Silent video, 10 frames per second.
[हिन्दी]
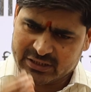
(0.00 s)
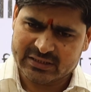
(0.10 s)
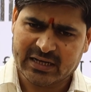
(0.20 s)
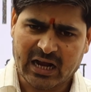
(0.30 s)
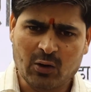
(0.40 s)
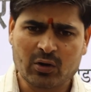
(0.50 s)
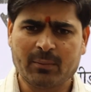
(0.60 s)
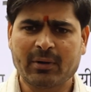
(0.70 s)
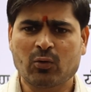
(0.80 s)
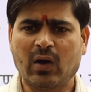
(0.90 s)
जिस अकाउंट
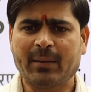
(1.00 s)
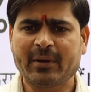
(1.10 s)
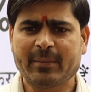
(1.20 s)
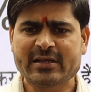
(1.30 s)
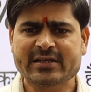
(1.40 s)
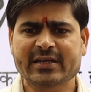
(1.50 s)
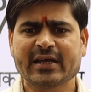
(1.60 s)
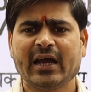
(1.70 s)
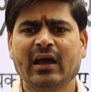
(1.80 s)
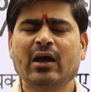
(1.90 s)
नंबर को आपने मेंशन
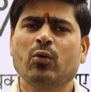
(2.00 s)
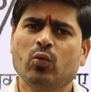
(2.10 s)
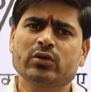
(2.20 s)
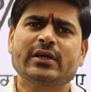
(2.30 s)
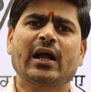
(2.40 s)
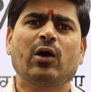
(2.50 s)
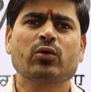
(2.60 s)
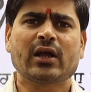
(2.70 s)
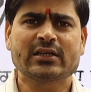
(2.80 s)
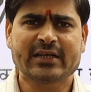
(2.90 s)
किया उस
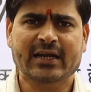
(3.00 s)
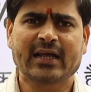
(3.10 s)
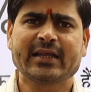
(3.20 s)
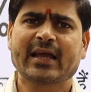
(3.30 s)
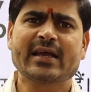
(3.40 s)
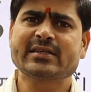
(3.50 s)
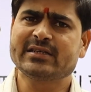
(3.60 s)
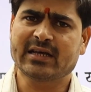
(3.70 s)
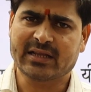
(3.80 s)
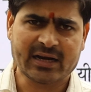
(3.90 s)
अकाउंट का चेक ना दे के
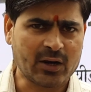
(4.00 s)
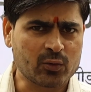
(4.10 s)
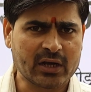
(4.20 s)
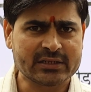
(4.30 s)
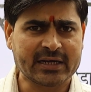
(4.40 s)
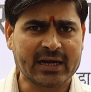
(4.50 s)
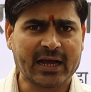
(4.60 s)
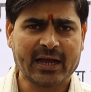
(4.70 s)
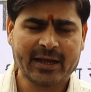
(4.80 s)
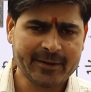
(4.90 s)
किसी अदर अकाउंट का चेक
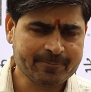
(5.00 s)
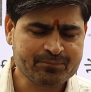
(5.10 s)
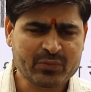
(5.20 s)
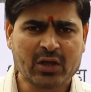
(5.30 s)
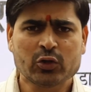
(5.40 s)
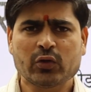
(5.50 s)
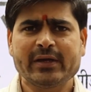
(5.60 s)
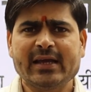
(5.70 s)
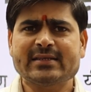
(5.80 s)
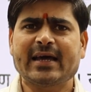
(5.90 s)
लगाया है तो
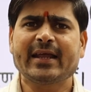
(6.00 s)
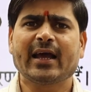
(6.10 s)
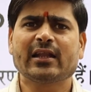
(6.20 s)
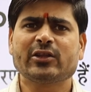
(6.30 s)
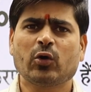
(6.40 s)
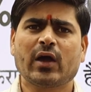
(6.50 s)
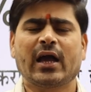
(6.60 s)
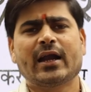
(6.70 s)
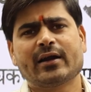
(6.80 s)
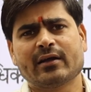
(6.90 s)
ये सारी गलतियों के
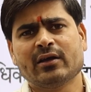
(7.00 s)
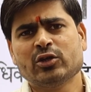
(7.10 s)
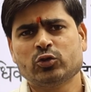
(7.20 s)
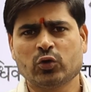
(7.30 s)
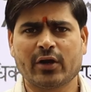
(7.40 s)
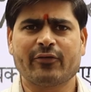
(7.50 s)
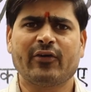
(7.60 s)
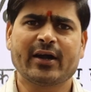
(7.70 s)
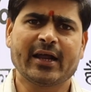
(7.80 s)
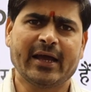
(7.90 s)
कारण जो
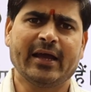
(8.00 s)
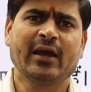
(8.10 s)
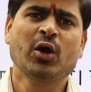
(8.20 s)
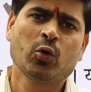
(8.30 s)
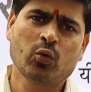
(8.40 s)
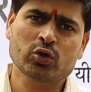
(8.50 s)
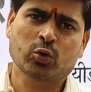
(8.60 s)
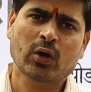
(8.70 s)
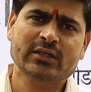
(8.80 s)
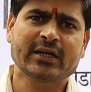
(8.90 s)
रिफंड है वो
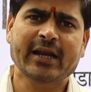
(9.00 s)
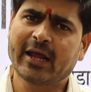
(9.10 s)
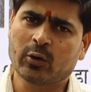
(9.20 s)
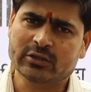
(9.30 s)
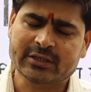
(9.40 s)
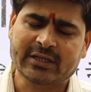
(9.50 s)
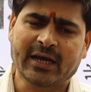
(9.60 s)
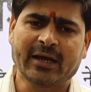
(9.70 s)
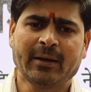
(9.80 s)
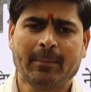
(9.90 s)
थोड़ा सा डिले हो
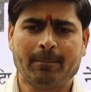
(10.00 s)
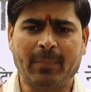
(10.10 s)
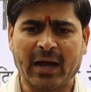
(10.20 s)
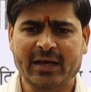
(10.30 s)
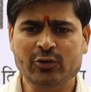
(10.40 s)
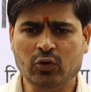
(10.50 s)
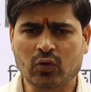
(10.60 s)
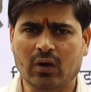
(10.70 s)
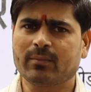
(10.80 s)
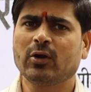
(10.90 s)
सकता है बाकी जो
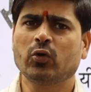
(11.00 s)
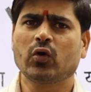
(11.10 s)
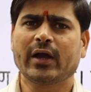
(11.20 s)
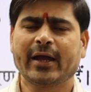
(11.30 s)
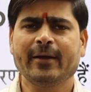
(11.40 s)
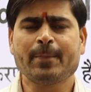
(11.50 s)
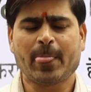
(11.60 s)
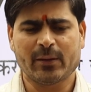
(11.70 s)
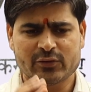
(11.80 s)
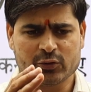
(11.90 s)
नॉर्मल लोग हैं
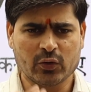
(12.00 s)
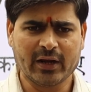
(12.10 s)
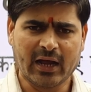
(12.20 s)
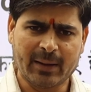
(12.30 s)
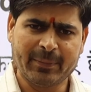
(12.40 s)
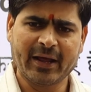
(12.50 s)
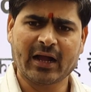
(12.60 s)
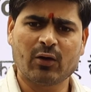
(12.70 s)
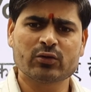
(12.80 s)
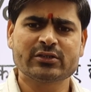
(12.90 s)
जिन्होंने अपने
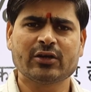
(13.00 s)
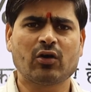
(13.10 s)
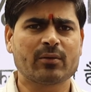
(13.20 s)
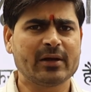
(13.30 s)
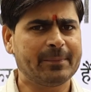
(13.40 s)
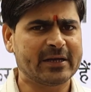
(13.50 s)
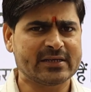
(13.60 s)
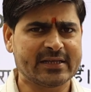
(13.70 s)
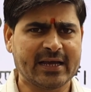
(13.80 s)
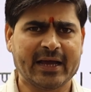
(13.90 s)
अकाउंट से नॉर्मली
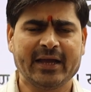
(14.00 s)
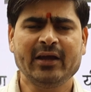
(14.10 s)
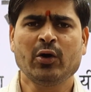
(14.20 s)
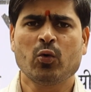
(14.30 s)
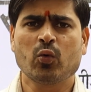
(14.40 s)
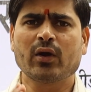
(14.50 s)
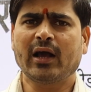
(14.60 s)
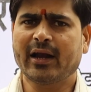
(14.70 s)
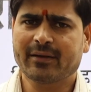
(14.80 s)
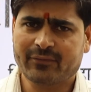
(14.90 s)
पैसा दिया है
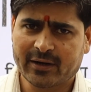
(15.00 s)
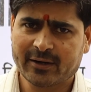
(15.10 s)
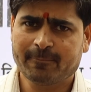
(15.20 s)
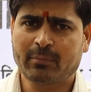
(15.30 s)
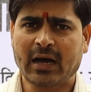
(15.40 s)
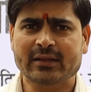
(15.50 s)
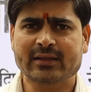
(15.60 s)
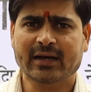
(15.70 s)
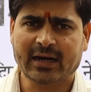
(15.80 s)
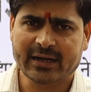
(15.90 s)
उनका रिफंड
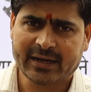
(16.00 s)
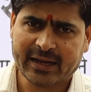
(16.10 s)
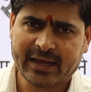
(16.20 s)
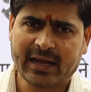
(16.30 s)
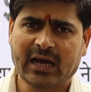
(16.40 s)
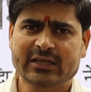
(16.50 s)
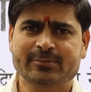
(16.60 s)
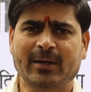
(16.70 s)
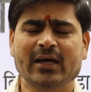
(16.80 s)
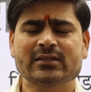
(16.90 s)
बहत्तर घंटे के
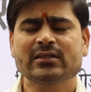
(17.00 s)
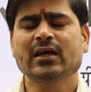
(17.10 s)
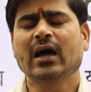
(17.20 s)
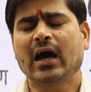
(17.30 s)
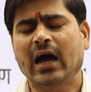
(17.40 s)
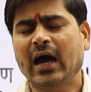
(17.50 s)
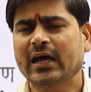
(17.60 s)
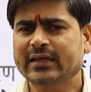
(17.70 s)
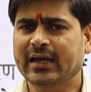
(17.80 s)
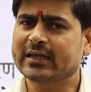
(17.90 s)
आसपास
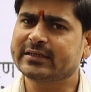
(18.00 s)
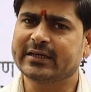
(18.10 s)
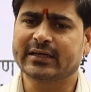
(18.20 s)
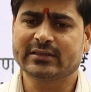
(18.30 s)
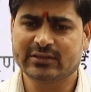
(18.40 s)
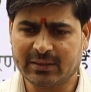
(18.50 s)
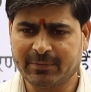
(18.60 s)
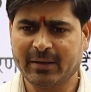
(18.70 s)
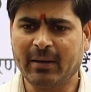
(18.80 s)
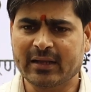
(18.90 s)
आ जाना चाहिए जबकि